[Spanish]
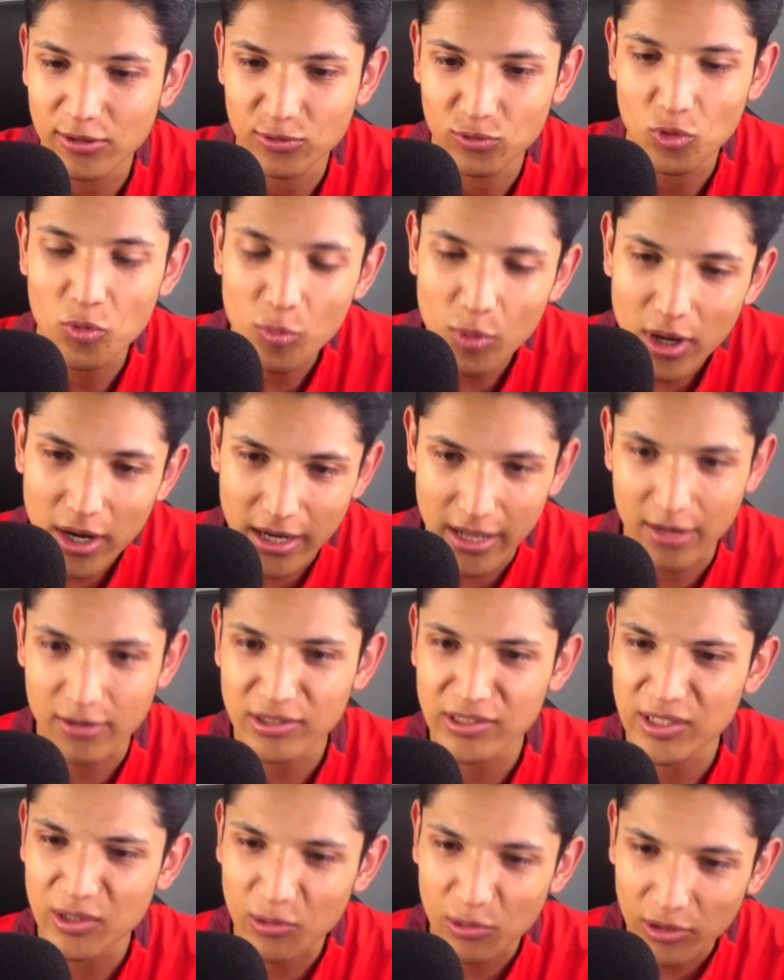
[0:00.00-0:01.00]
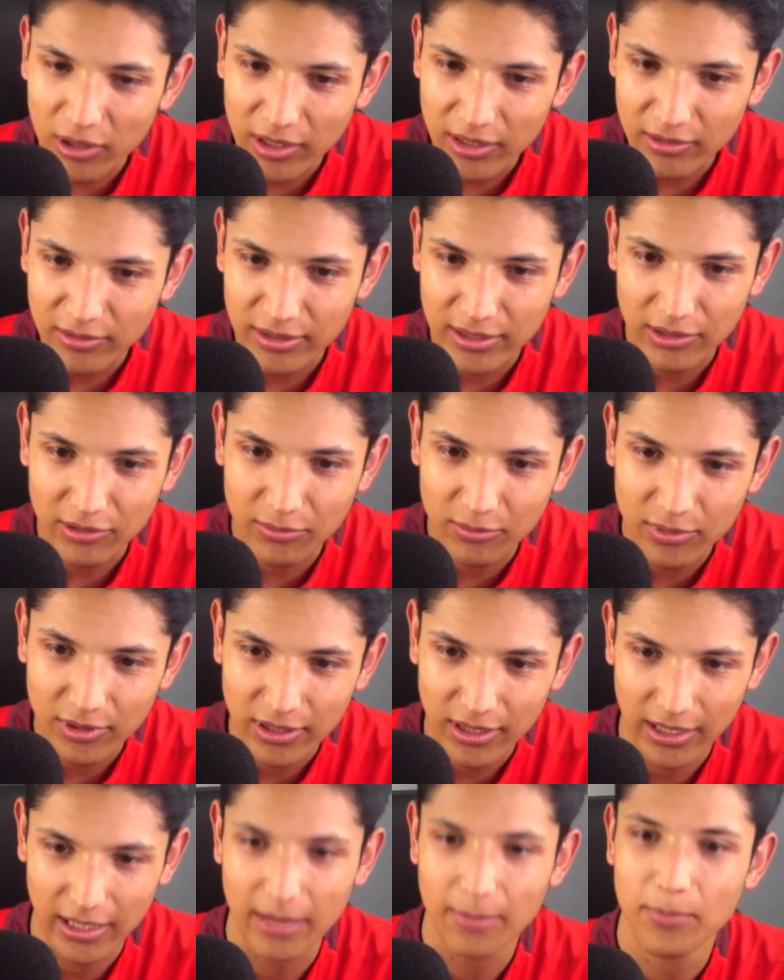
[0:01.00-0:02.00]
Estuvo muy raro ese gol, eh, o sea, como
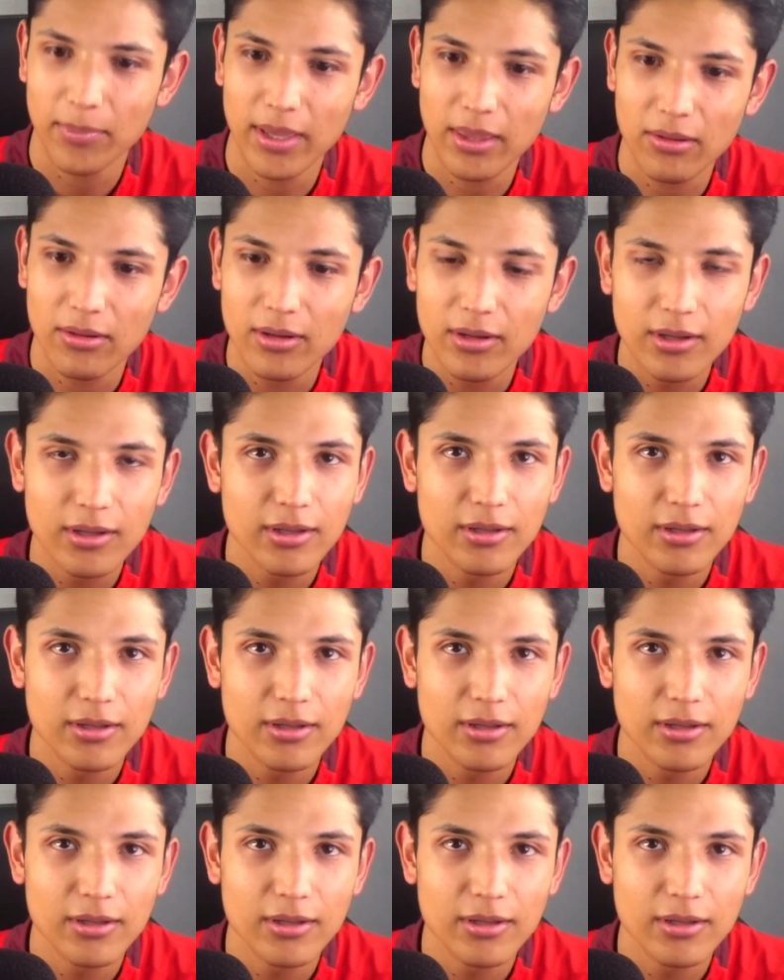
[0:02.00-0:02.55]
que qué pedo.